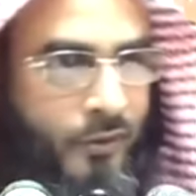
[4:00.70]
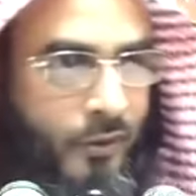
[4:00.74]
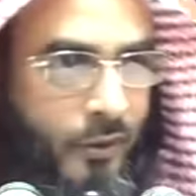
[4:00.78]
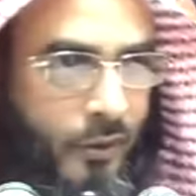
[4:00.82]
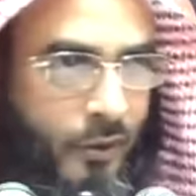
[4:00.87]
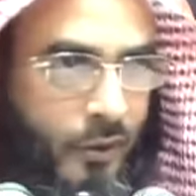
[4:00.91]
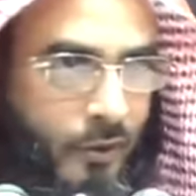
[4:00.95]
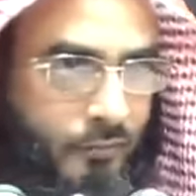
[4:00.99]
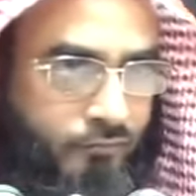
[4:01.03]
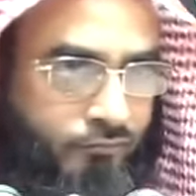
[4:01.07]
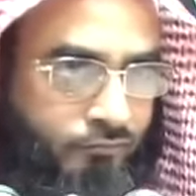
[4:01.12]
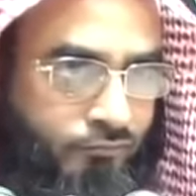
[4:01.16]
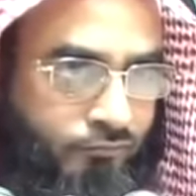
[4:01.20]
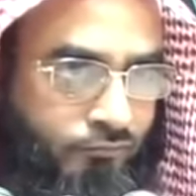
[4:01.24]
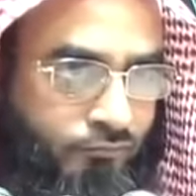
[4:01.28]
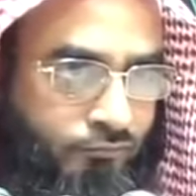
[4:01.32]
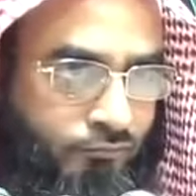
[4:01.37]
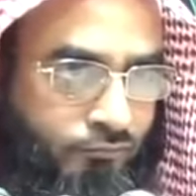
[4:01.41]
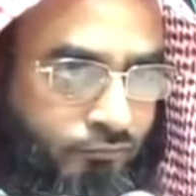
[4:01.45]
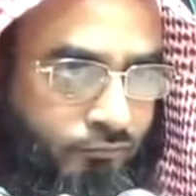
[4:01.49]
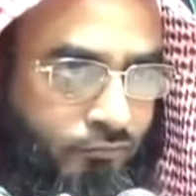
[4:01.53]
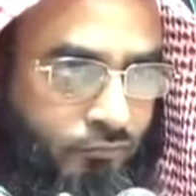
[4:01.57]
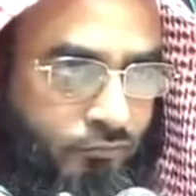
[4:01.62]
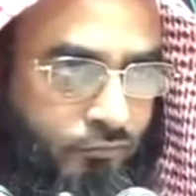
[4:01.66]
বাফি
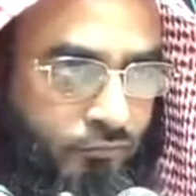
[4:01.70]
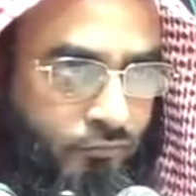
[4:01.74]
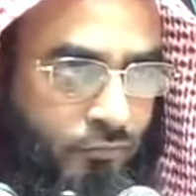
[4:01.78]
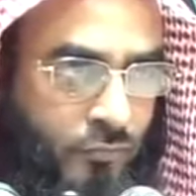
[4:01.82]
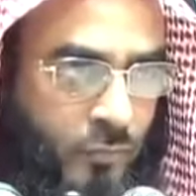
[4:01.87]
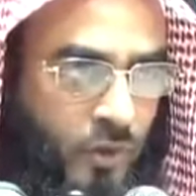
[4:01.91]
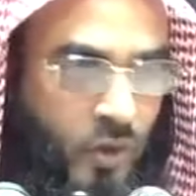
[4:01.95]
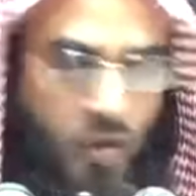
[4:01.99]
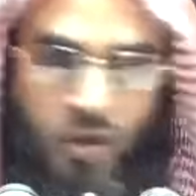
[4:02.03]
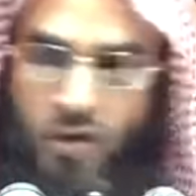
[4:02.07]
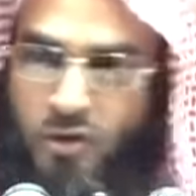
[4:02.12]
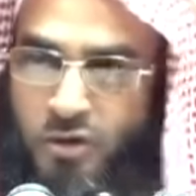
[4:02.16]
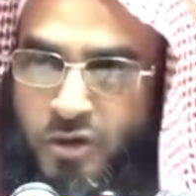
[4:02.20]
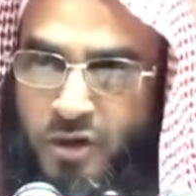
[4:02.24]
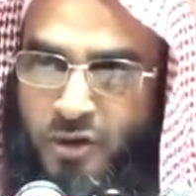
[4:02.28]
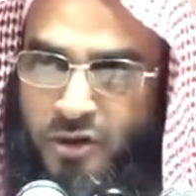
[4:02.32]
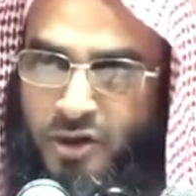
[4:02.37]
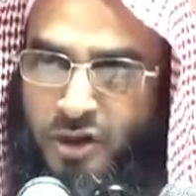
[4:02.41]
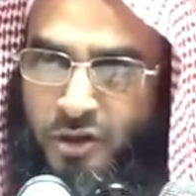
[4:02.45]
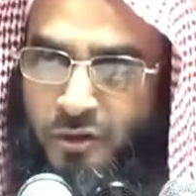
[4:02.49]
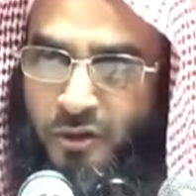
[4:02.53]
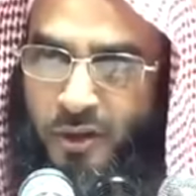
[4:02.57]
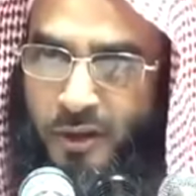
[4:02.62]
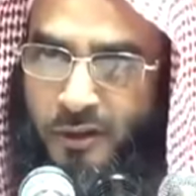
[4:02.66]
কোনো
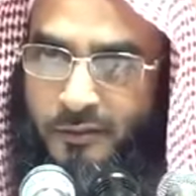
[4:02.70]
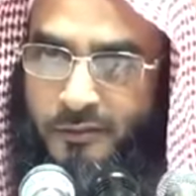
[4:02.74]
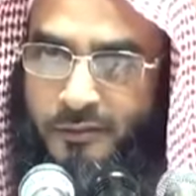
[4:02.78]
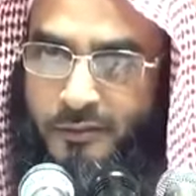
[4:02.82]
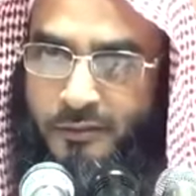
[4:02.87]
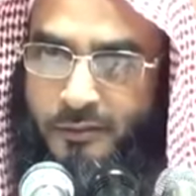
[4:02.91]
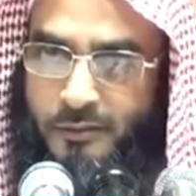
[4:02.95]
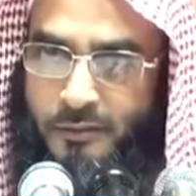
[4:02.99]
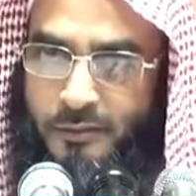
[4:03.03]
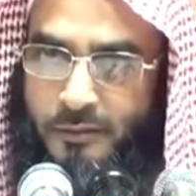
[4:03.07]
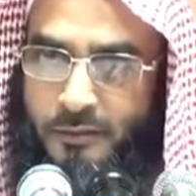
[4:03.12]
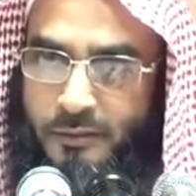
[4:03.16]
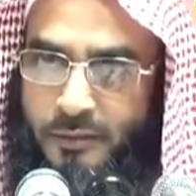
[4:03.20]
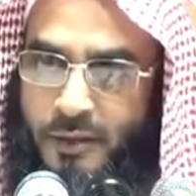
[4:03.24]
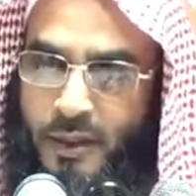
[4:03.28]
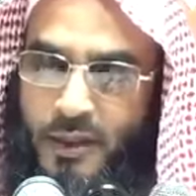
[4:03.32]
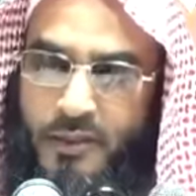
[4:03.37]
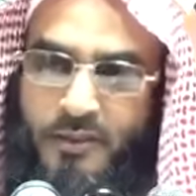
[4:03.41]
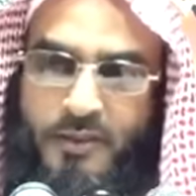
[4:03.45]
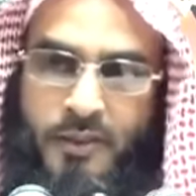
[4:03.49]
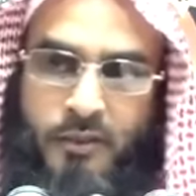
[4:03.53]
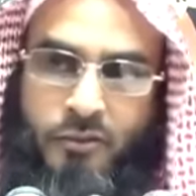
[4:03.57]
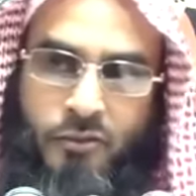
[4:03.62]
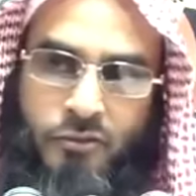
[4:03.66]
সন্দেহ নেই
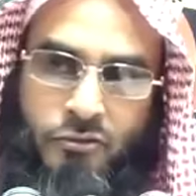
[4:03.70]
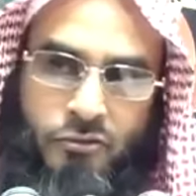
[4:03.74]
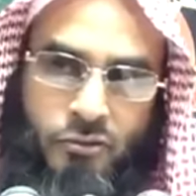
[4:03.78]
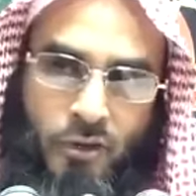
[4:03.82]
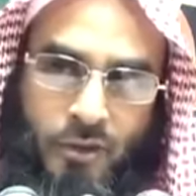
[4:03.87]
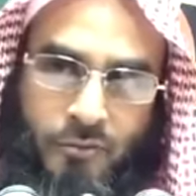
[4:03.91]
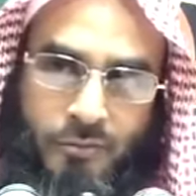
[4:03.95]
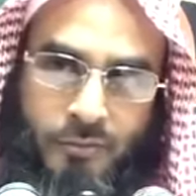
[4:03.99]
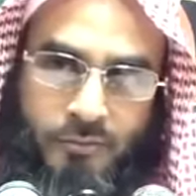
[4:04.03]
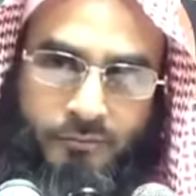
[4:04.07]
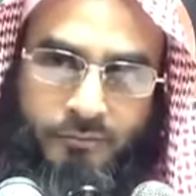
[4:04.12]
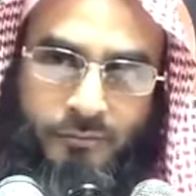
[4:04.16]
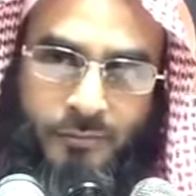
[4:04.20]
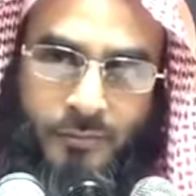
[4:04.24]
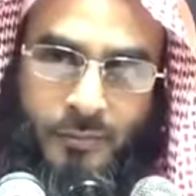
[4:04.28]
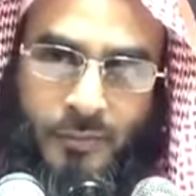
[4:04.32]
হাজির হইতে হবে